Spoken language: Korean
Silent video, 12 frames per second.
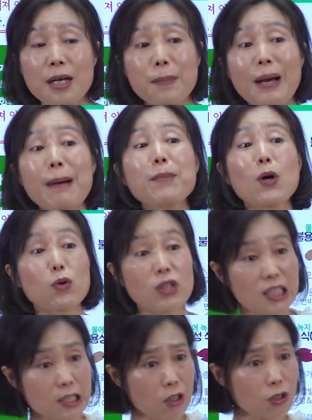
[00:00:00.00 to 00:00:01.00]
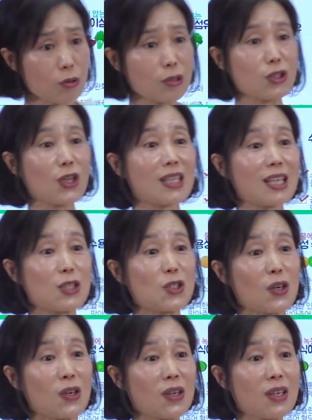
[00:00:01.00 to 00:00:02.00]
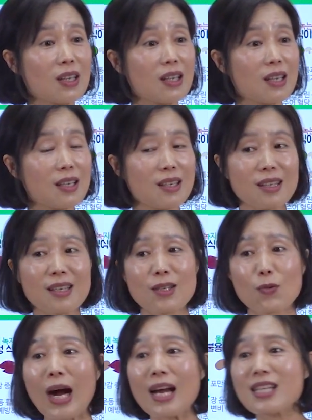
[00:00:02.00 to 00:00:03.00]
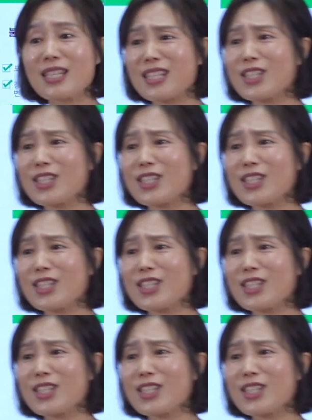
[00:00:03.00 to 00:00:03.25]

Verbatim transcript: 밥 먹고 디저트로 드셔야 되겠죠? 과일식